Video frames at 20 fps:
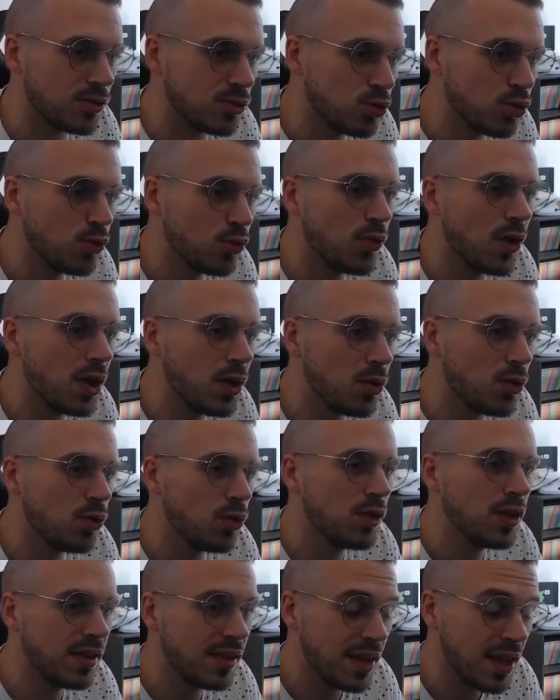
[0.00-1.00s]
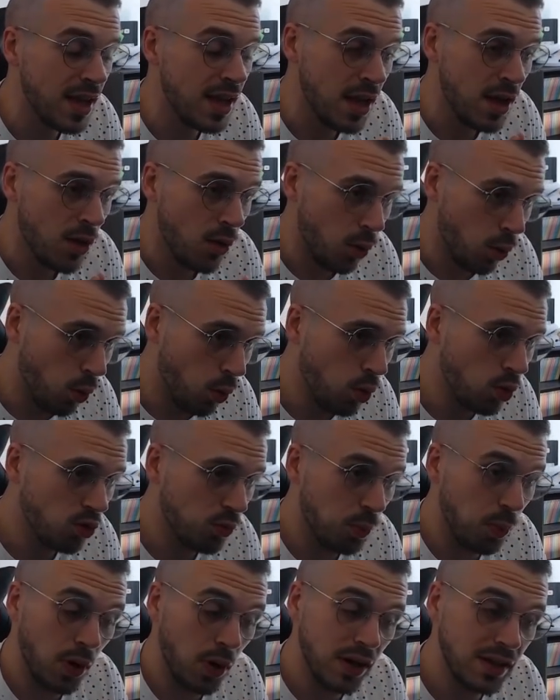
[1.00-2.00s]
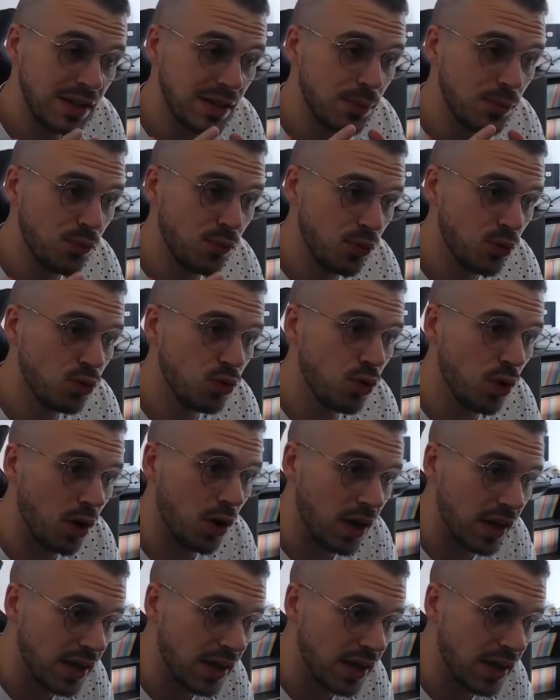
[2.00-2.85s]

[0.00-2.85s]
nouvelle unité rouge pour la team future,